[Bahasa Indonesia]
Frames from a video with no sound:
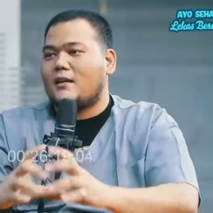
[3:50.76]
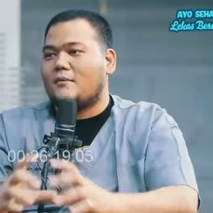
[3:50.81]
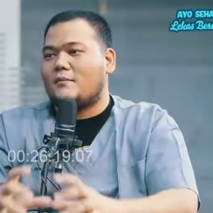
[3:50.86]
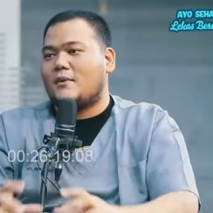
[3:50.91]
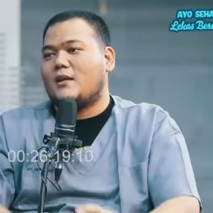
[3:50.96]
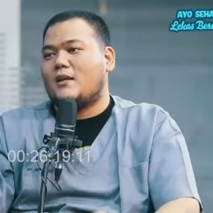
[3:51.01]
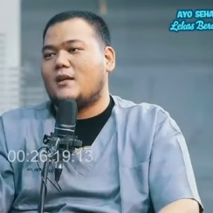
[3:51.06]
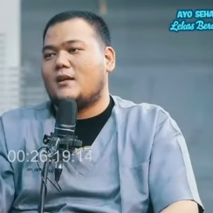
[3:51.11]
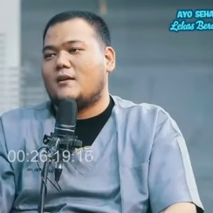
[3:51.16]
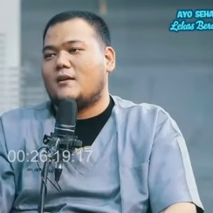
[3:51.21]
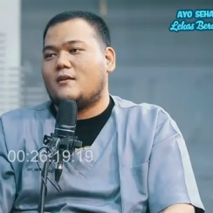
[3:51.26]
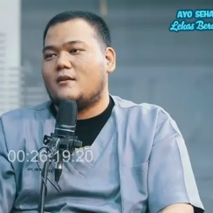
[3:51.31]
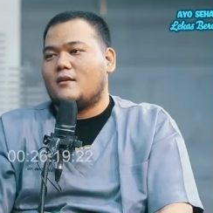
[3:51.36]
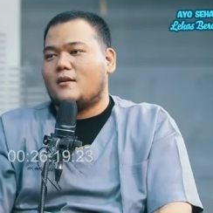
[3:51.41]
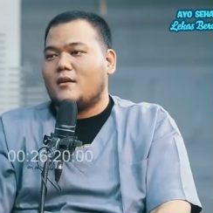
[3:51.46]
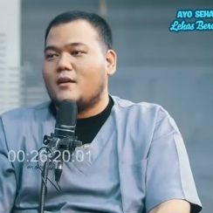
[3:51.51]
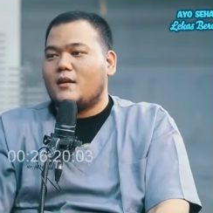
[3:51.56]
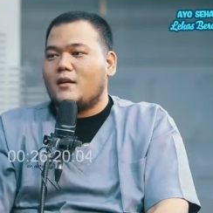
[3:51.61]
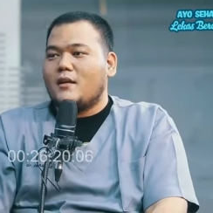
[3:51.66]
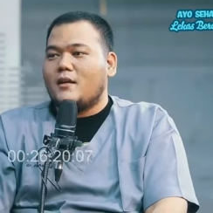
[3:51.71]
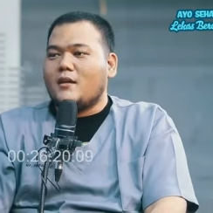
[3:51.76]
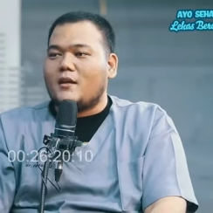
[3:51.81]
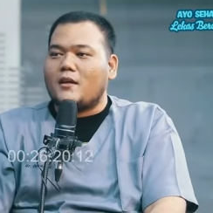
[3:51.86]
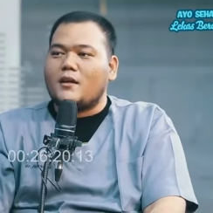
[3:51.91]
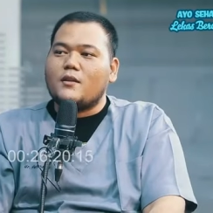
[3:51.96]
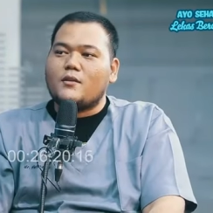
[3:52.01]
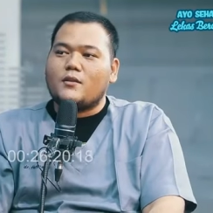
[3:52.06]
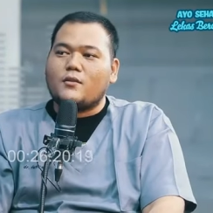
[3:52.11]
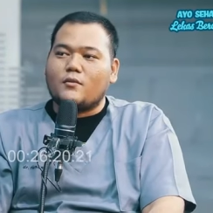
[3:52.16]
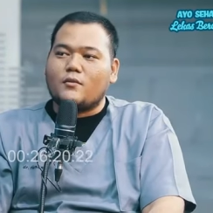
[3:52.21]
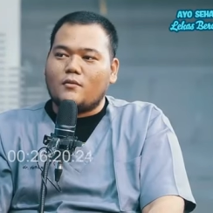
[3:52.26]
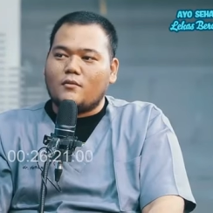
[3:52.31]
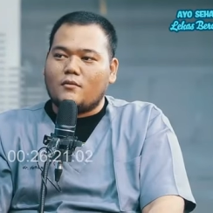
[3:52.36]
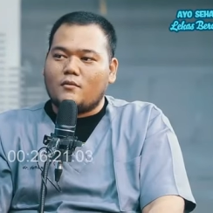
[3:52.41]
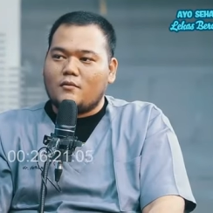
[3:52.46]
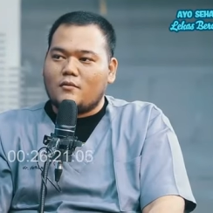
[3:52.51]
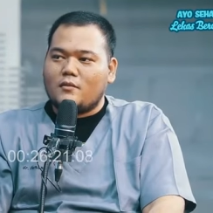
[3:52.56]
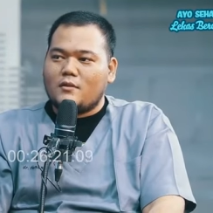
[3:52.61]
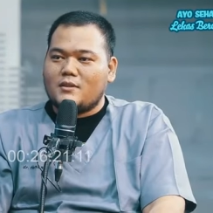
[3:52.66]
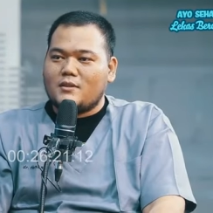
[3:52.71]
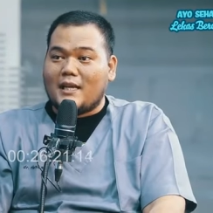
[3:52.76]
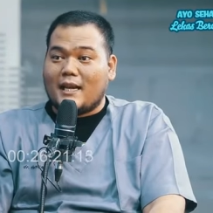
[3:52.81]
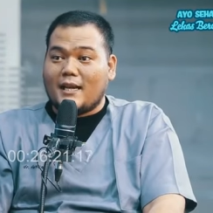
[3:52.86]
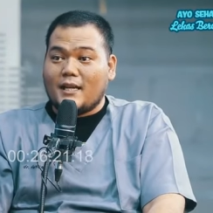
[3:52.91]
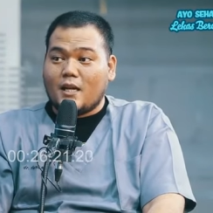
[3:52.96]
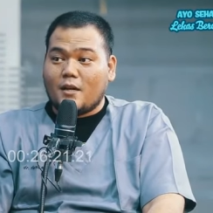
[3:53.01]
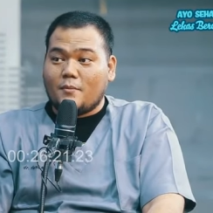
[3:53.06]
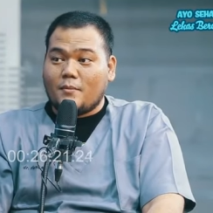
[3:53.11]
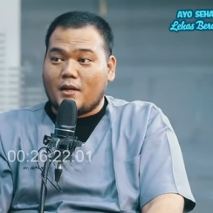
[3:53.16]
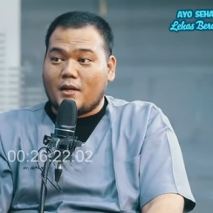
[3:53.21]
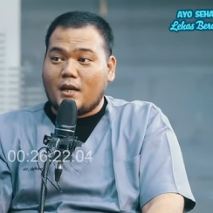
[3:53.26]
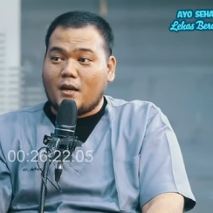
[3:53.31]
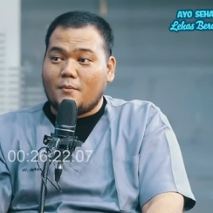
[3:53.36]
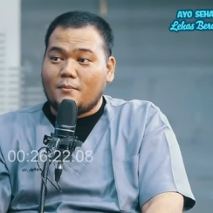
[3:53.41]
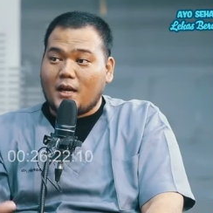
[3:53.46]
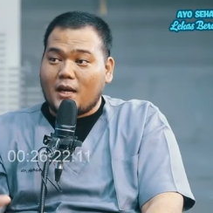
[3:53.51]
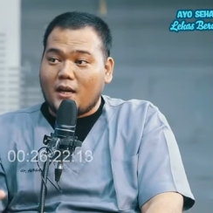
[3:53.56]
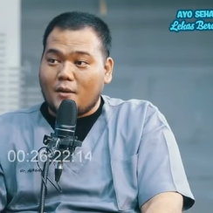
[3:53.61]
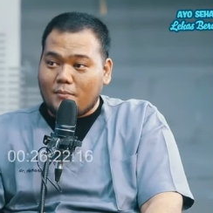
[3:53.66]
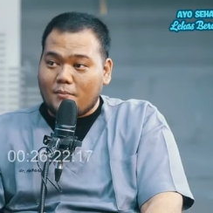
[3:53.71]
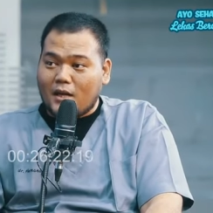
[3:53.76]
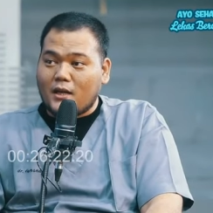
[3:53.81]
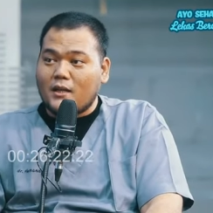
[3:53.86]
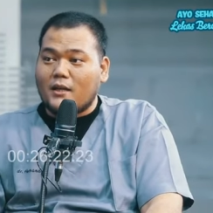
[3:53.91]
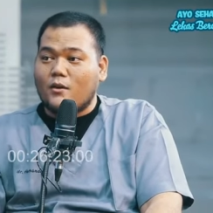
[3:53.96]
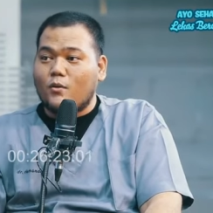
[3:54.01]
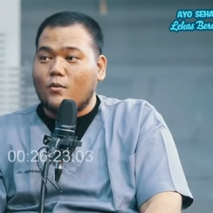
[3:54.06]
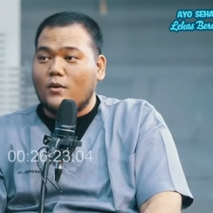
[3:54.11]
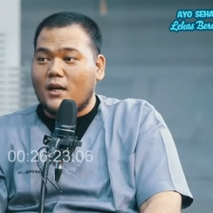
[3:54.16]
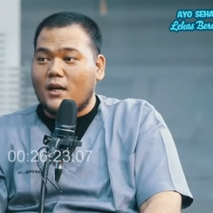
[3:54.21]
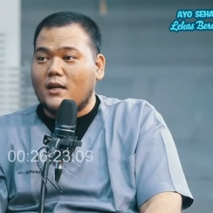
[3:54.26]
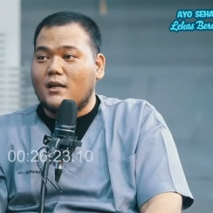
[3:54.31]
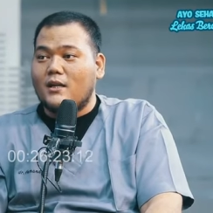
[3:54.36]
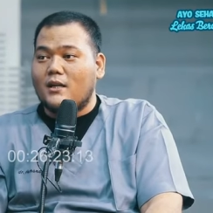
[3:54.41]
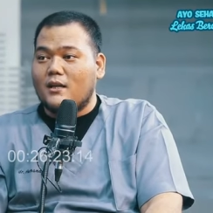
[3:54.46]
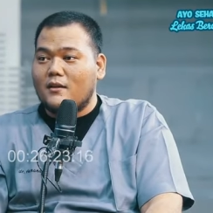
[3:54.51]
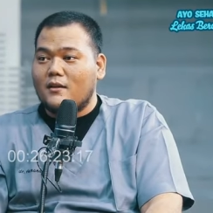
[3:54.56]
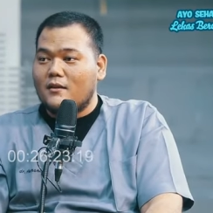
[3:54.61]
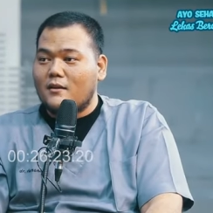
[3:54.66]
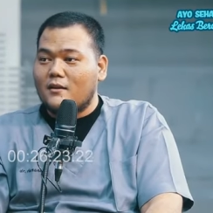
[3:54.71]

nama dia. Gitu. Selain daripada lemak-lemak dikeluarin. Ekstrim ya.